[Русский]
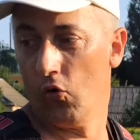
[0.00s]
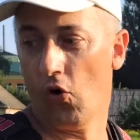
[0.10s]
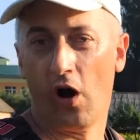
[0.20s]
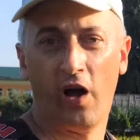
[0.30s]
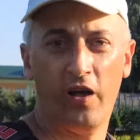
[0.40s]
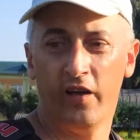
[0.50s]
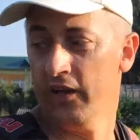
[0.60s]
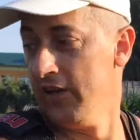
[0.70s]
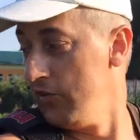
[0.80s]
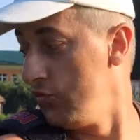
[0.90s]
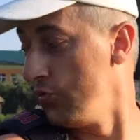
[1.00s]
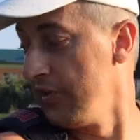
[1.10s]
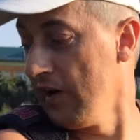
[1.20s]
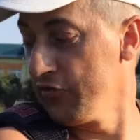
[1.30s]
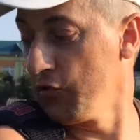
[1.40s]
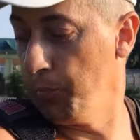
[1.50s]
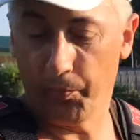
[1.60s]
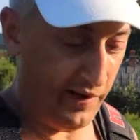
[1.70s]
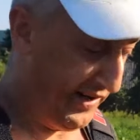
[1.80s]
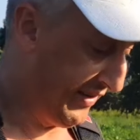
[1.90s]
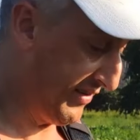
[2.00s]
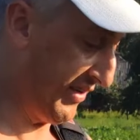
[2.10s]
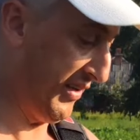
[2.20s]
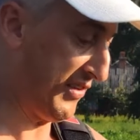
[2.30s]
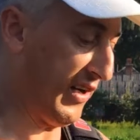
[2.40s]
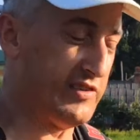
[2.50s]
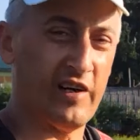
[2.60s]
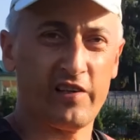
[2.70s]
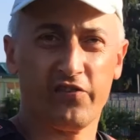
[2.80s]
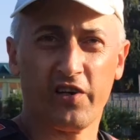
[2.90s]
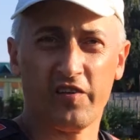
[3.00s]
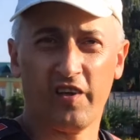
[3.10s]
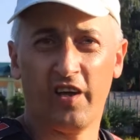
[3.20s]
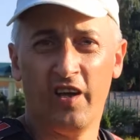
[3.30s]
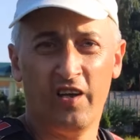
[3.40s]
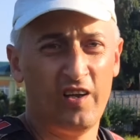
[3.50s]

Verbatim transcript: О, сюда, чтобы пыль долетала от фрезы